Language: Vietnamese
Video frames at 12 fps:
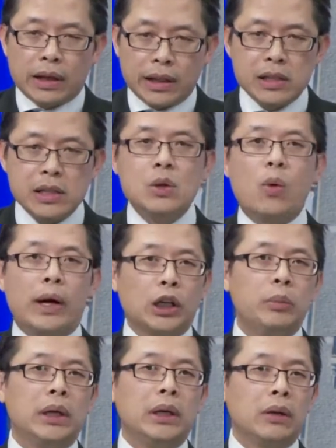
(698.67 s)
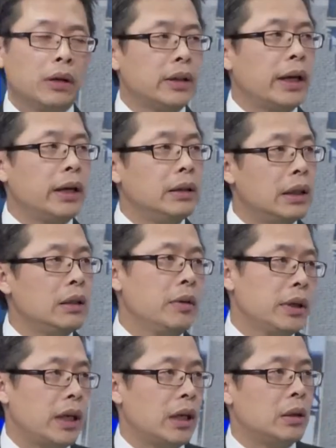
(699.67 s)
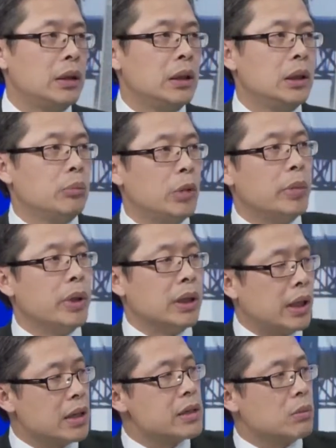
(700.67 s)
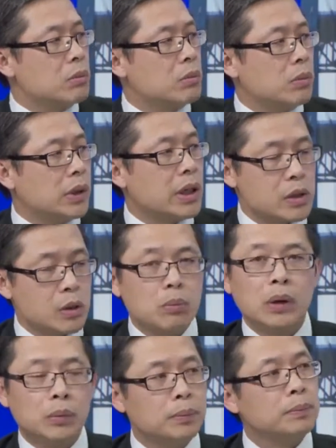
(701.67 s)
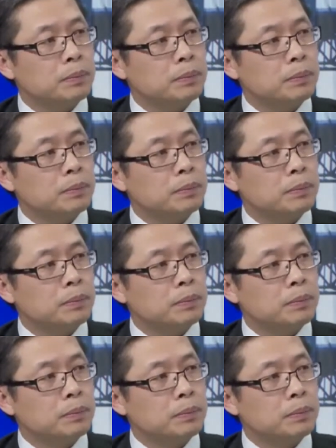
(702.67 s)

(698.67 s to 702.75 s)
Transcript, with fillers: cách sinh hoạt của mình nó có thể đưa đến vấn đề bị bệnh tăng xong tăng nói xong. về